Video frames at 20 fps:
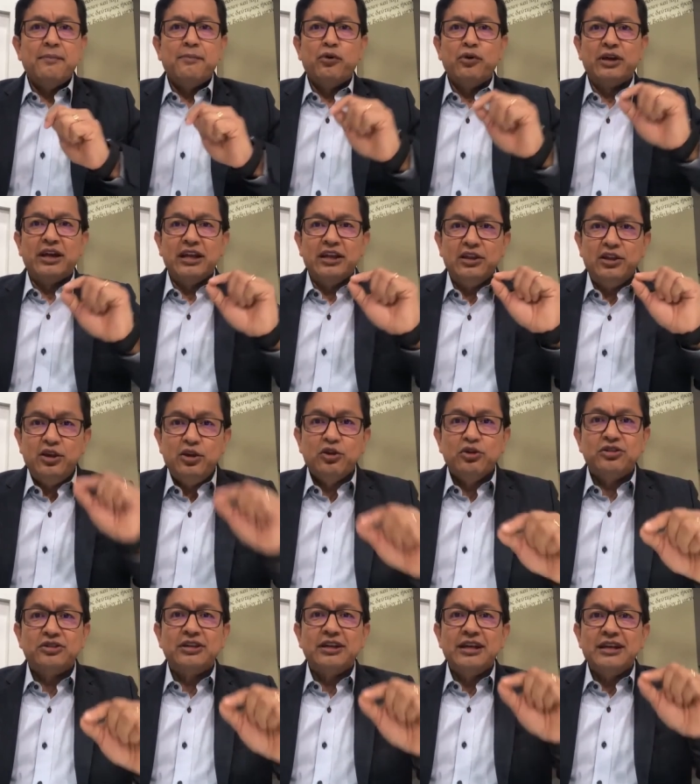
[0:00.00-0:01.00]
Porque
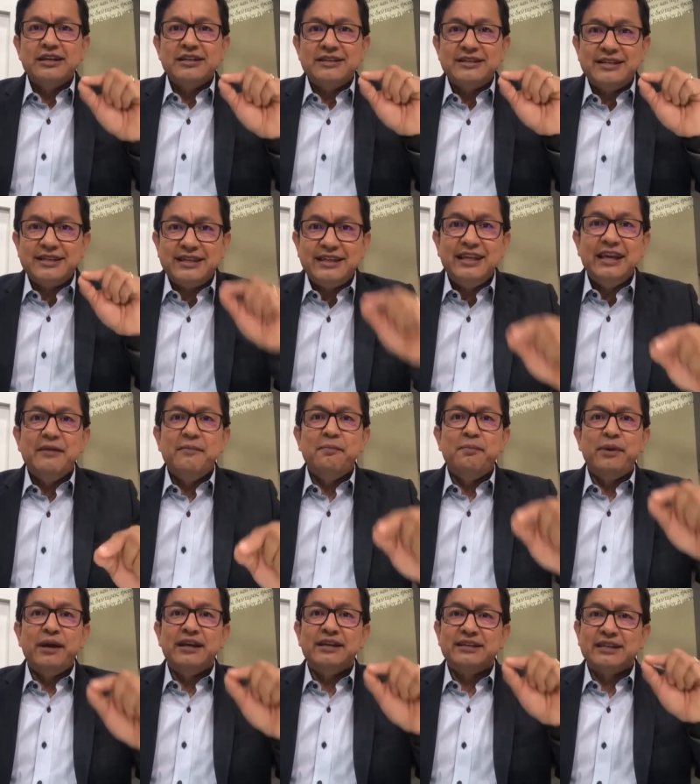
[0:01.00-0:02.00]
Dios
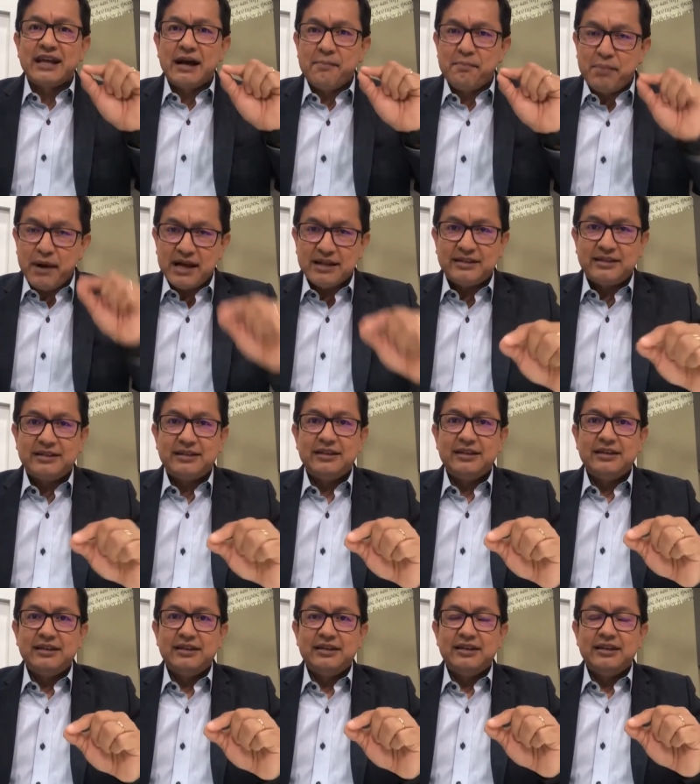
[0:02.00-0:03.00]
siempre es capaz
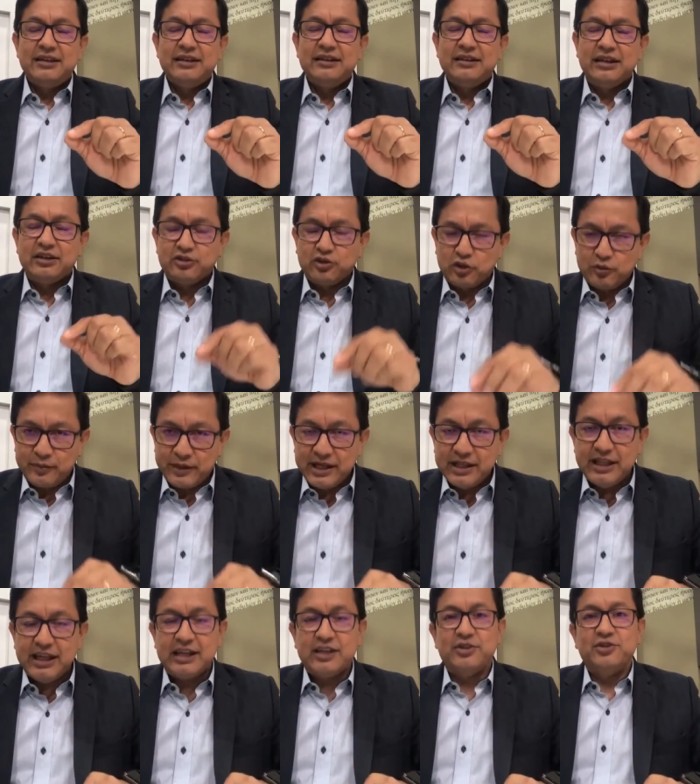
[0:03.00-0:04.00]
de
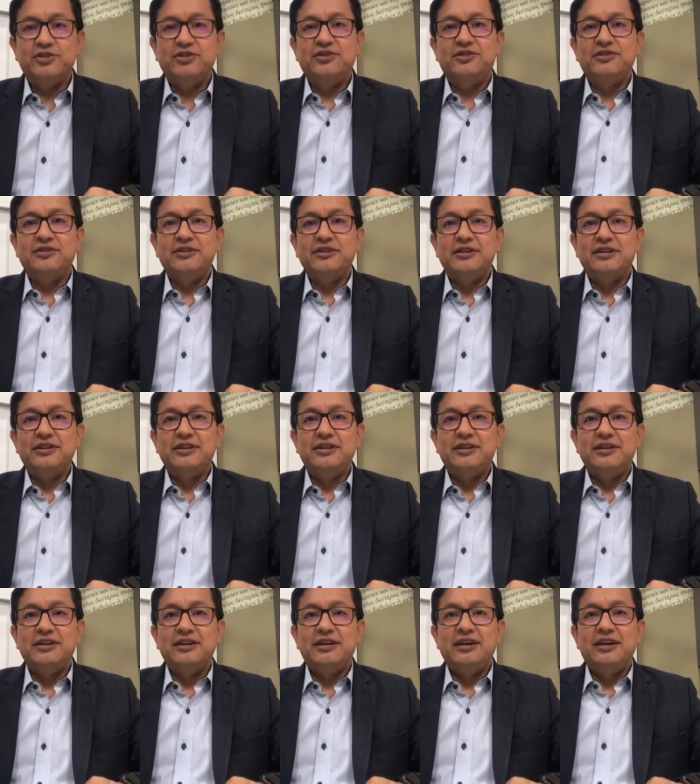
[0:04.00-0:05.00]
sorprendernos.
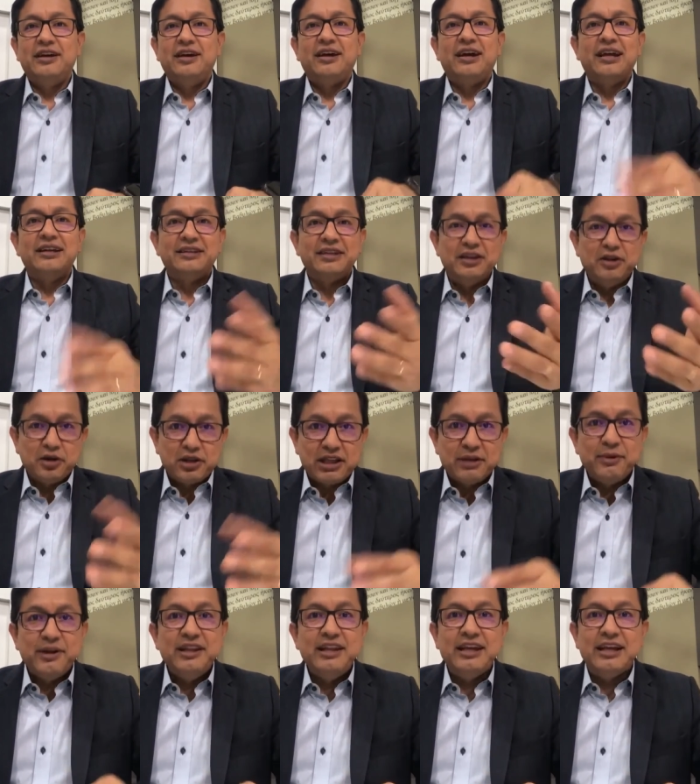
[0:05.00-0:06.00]
Que el Señor
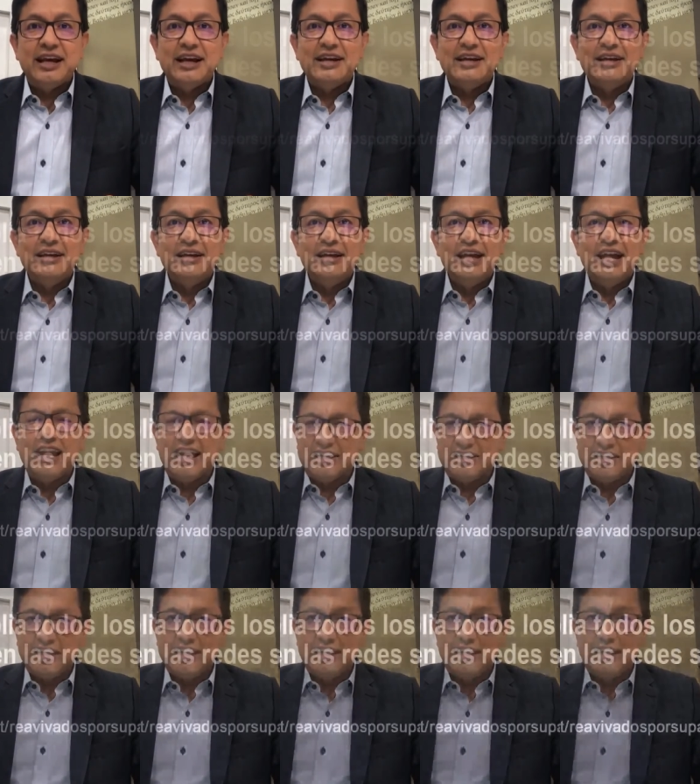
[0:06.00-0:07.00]
te bendiga en
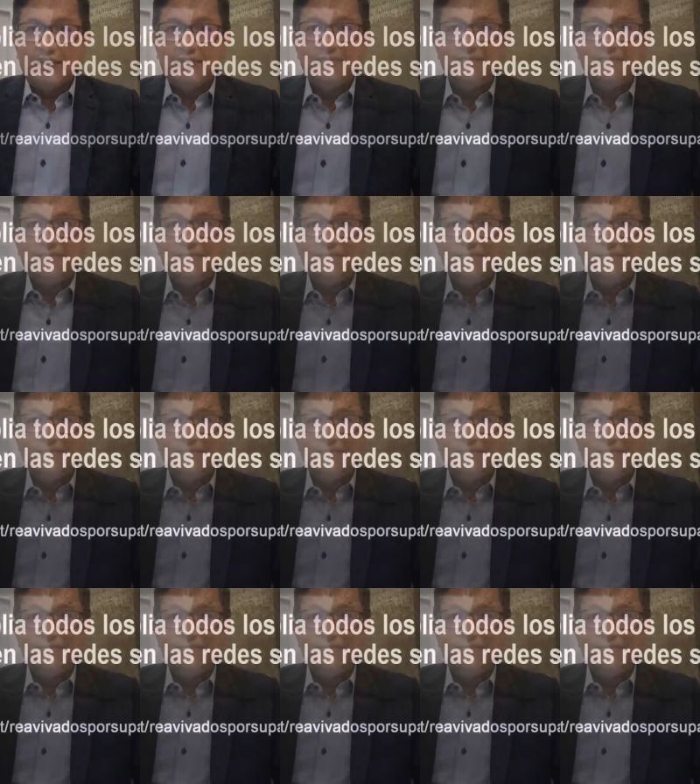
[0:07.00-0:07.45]
este día.